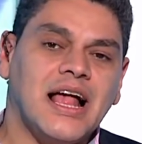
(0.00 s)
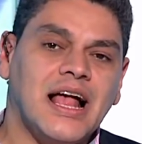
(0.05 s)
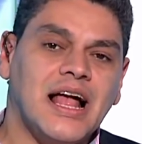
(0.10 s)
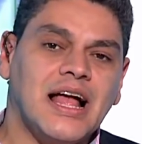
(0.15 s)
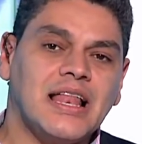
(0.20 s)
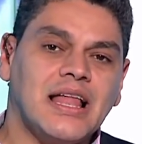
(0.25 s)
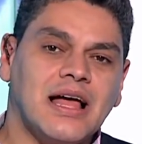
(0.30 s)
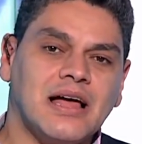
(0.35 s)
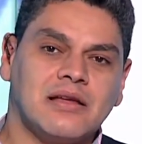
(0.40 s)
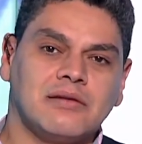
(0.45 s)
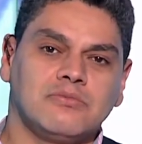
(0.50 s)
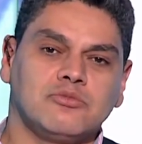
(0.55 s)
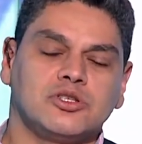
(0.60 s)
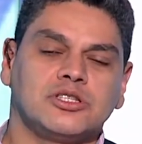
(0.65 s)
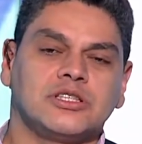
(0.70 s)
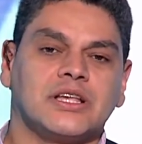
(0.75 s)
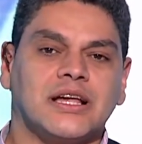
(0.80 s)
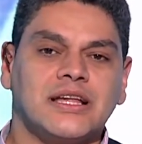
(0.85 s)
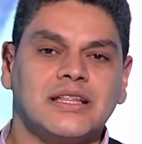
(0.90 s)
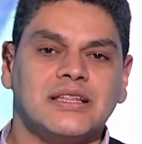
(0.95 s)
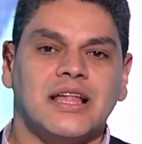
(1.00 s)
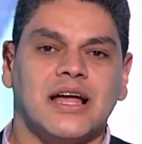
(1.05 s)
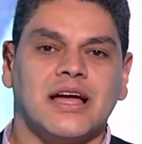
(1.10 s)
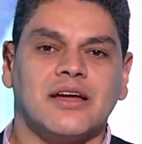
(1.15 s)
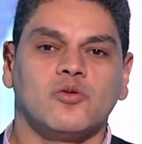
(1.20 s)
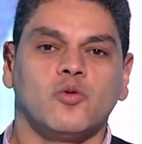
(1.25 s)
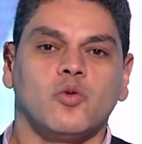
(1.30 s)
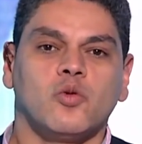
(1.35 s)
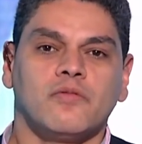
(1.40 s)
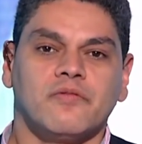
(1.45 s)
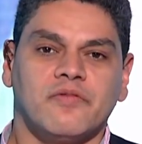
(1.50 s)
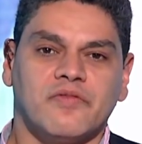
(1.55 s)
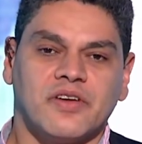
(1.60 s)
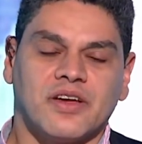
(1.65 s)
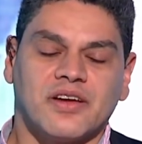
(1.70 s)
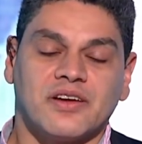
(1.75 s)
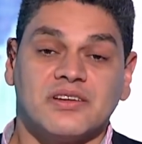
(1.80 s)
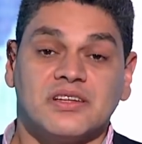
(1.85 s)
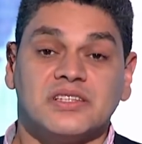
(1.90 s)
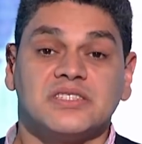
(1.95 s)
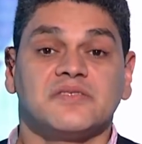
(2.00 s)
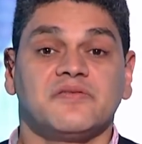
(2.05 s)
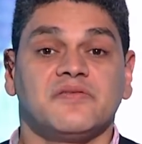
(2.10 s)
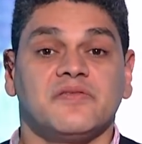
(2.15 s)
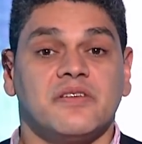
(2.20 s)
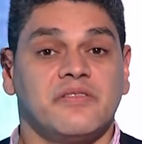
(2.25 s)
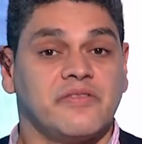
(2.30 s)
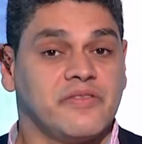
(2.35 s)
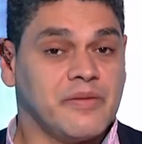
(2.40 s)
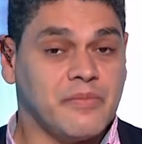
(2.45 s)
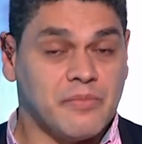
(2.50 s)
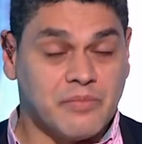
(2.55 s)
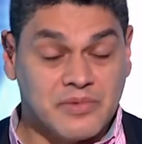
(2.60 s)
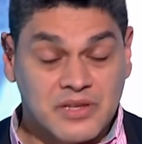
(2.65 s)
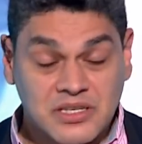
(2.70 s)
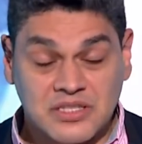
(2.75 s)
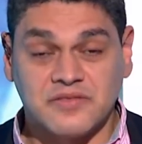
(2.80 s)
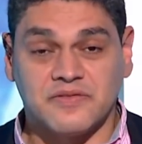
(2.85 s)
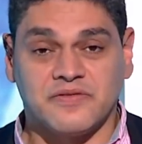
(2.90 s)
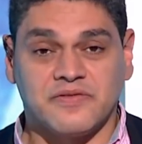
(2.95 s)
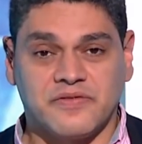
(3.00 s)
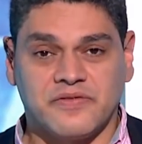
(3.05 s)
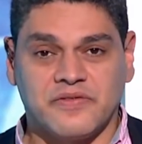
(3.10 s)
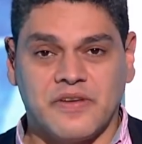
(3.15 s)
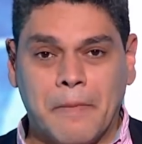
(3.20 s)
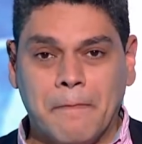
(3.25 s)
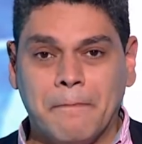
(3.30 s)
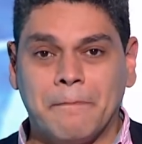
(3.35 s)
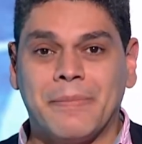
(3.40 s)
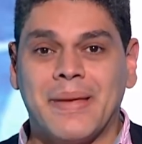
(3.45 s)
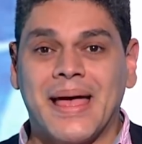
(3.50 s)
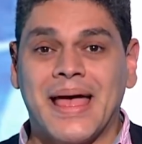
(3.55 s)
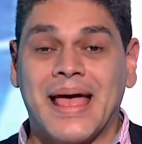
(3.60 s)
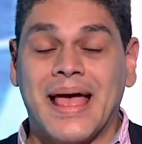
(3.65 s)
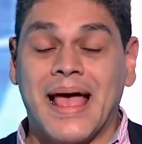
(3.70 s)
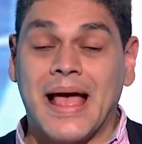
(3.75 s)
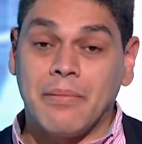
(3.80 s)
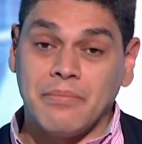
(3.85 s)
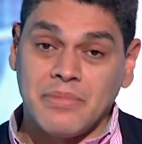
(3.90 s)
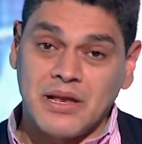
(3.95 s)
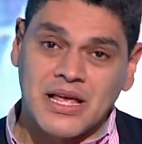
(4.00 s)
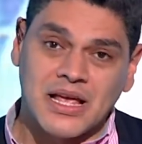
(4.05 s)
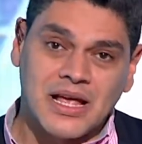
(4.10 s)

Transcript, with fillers: قال انا مستعد ان انفق نصف نصف ما املك